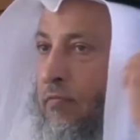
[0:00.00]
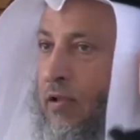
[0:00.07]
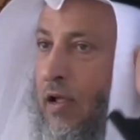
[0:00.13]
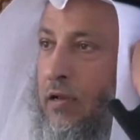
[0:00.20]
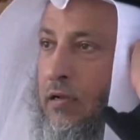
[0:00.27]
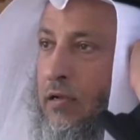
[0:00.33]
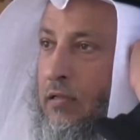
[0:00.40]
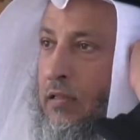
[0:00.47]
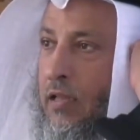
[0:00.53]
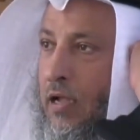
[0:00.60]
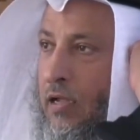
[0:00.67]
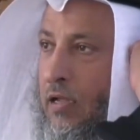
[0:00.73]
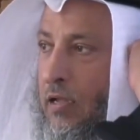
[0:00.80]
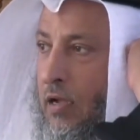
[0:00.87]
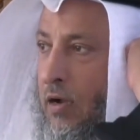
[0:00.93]
فلان
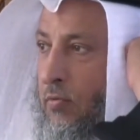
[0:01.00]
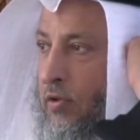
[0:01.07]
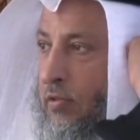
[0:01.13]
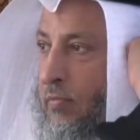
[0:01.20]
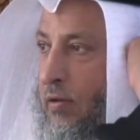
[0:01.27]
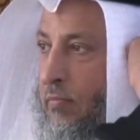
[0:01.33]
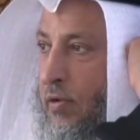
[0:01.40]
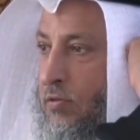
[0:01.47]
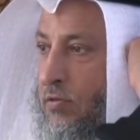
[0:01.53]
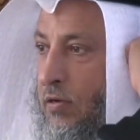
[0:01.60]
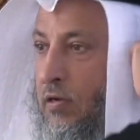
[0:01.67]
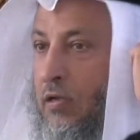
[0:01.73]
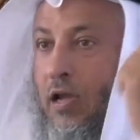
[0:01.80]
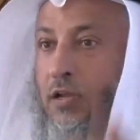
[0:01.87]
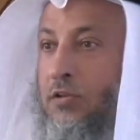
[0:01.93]
اطلع هو انت ماني
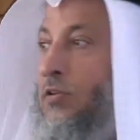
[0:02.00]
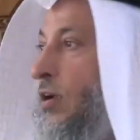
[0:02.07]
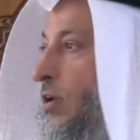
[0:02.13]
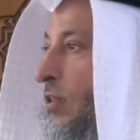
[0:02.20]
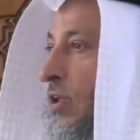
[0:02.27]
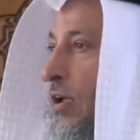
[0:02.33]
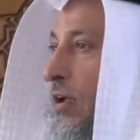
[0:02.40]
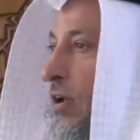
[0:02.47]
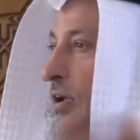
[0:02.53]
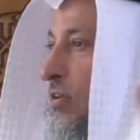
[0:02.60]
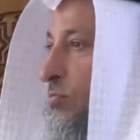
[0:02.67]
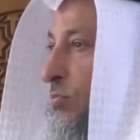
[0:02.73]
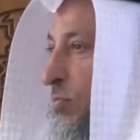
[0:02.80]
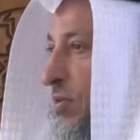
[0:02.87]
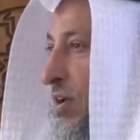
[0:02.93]
ماجر لك اجرت لي
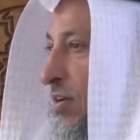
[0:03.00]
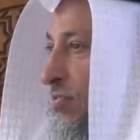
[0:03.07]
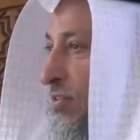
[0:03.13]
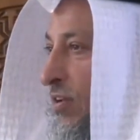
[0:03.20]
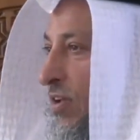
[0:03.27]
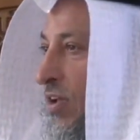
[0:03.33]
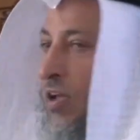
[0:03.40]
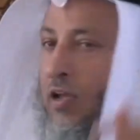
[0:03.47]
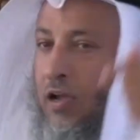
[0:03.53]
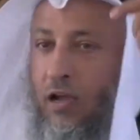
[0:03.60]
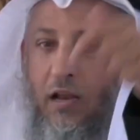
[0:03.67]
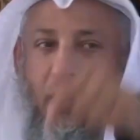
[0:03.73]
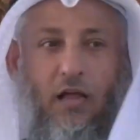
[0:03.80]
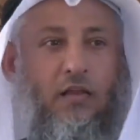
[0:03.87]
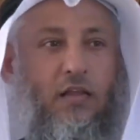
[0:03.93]
خلاص مو بكيفك
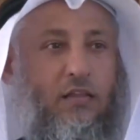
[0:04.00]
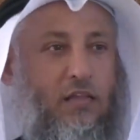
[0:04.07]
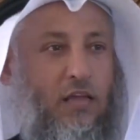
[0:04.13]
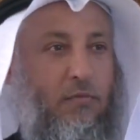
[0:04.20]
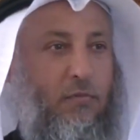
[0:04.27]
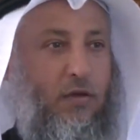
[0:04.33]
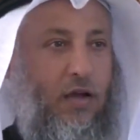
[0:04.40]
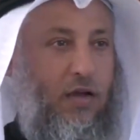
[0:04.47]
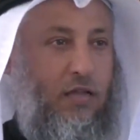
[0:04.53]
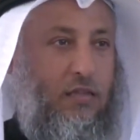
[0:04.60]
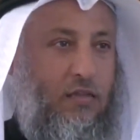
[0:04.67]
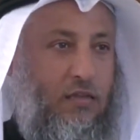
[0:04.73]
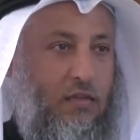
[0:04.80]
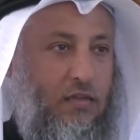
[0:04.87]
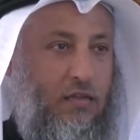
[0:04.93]
الى ان ينتهي ميعاد